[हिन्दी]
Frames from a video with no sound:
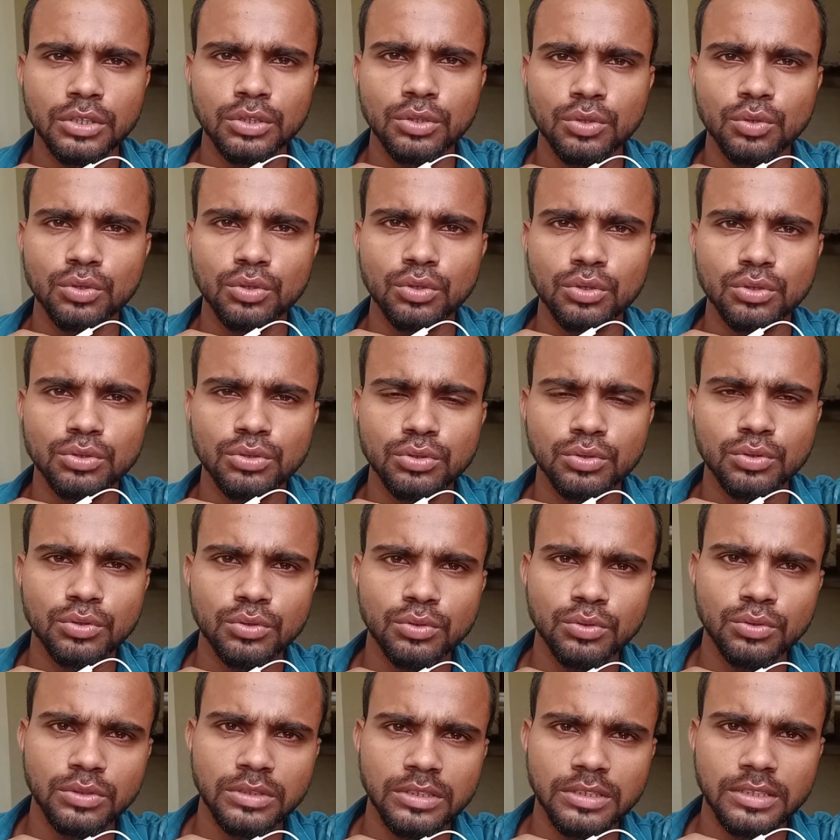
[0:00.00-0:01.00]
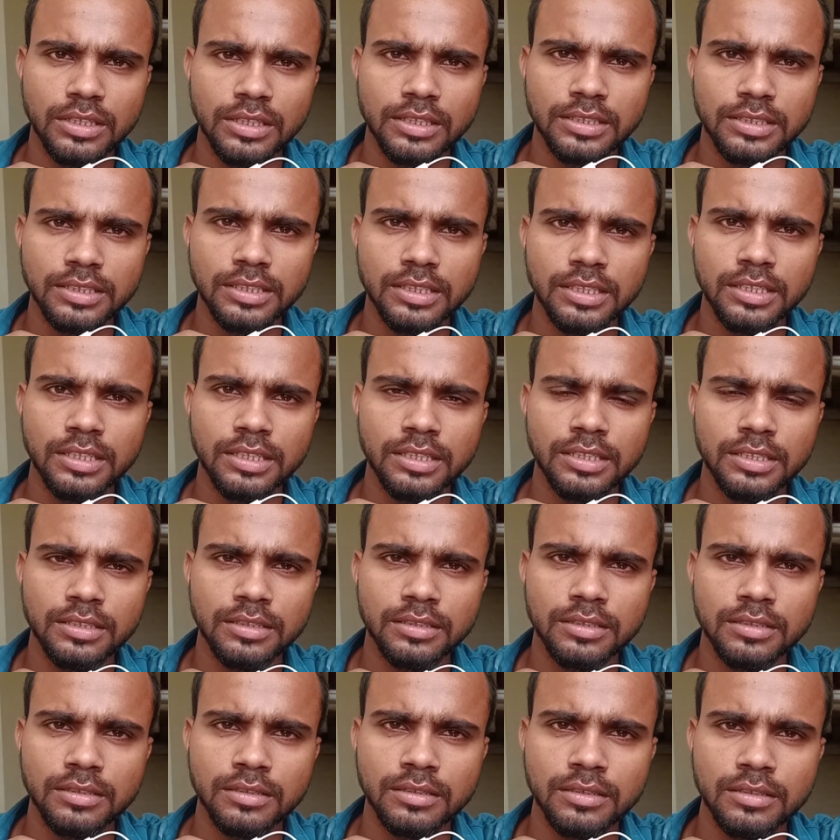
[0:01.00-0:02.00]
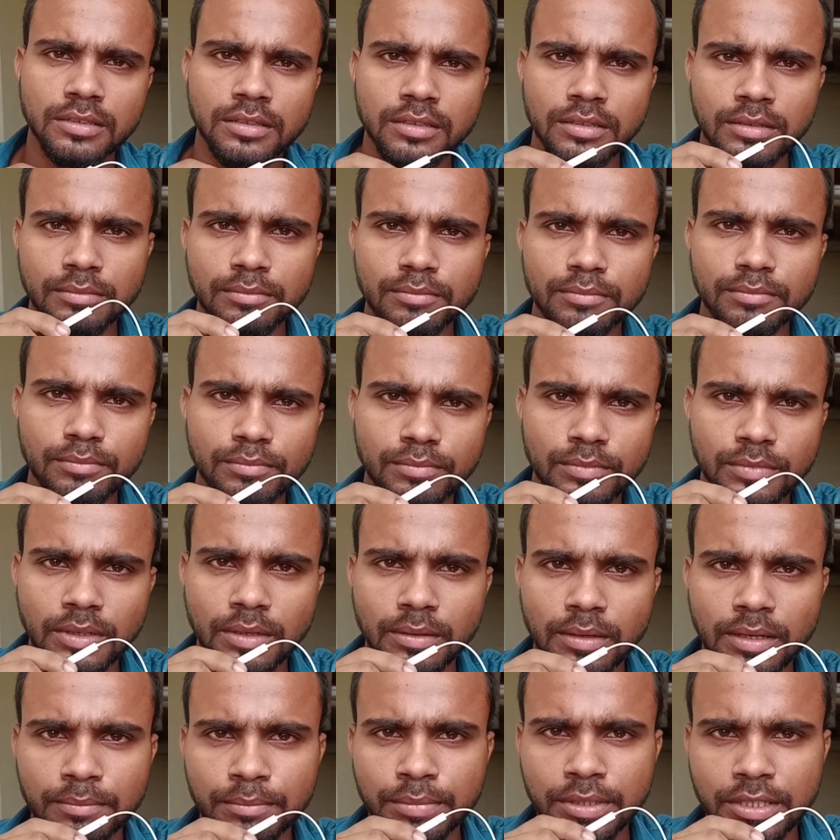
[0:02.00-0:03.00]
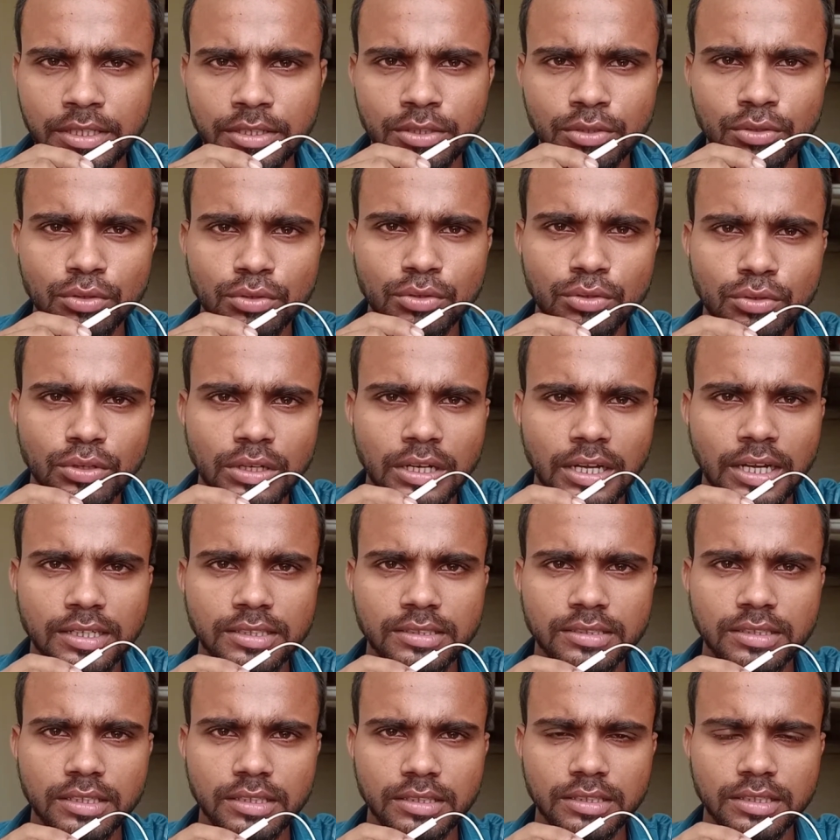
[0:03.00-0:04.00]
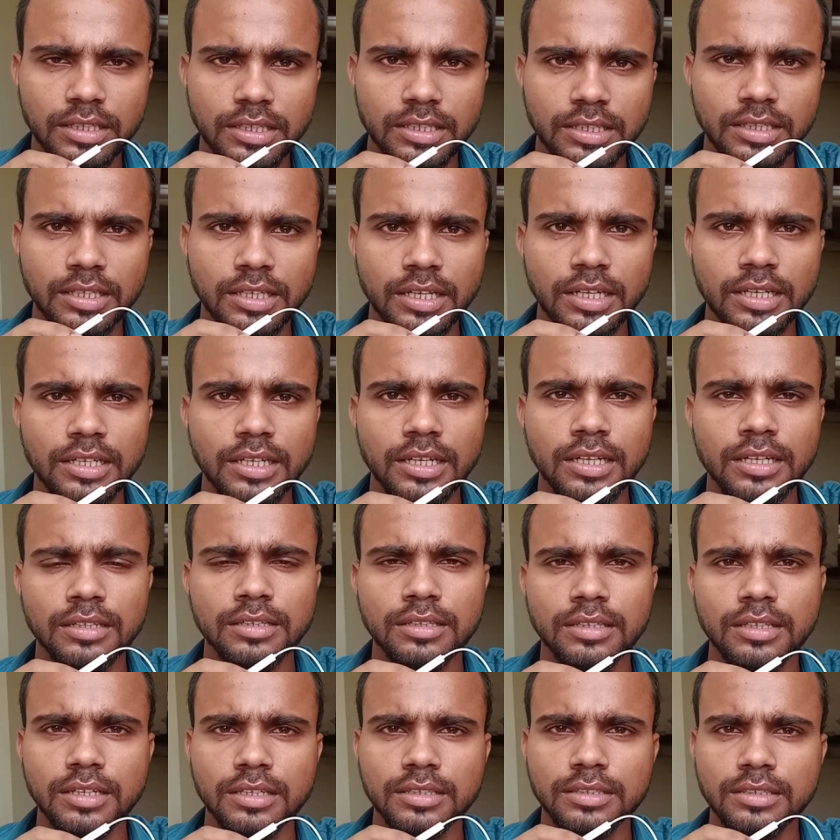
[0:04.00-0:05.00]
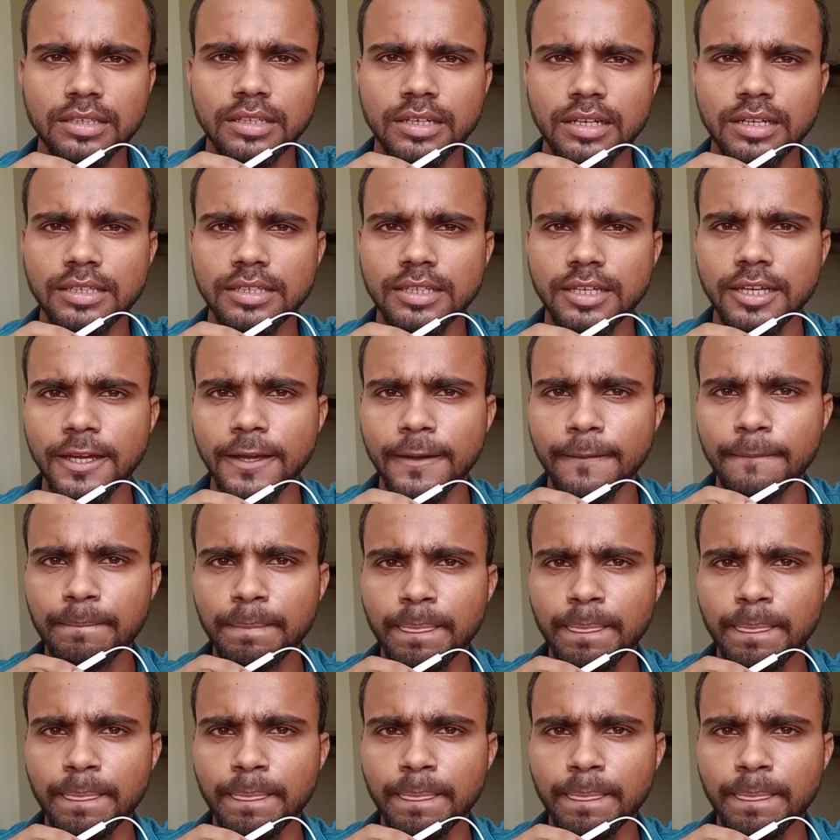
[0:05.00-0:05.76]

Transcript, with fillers: तो दोस्तों ऐसे ही वीडियो को लास्ट तक देखिए देखते रहिए